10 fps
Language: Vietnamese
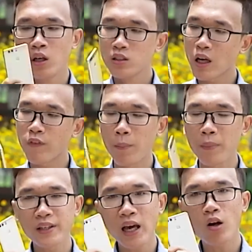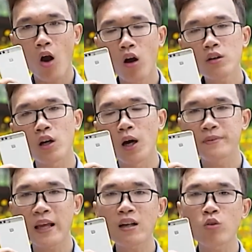Sản phẩm mình đang có được hợp
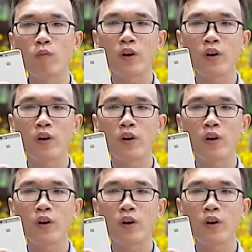tác cùng